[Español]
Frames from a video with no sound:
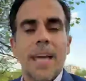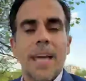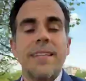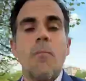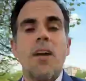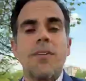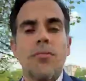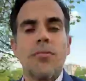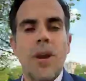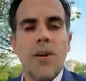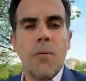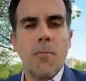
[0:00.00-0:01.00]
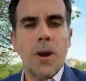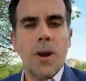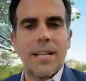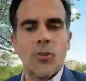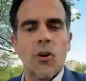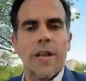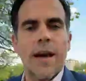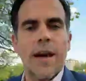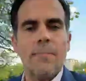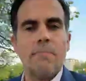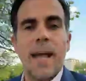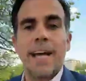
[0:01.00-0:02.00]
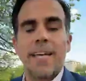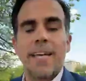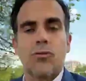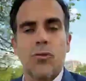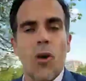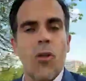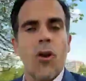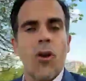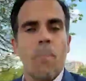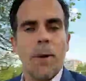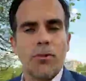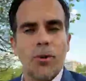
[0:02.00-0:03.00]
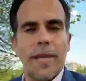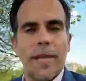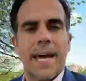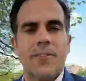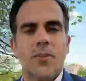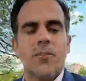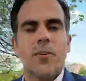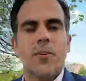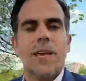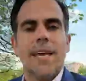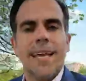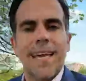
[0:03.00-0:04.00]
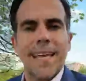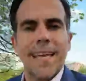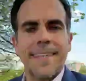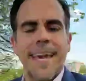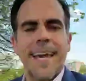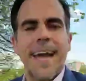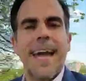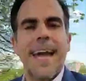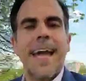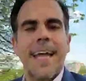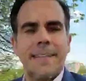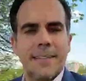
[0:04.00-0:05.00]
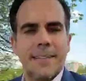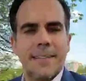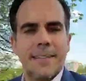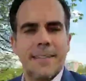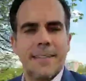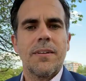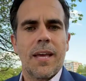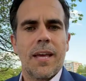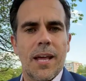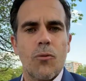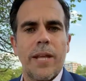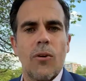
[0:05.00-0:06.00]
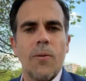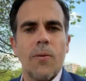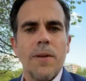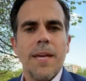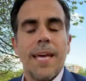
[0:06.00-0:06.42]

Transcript: Estamos haciendo una convocatoria para que todos puertorriqueños que tengan el interés genuino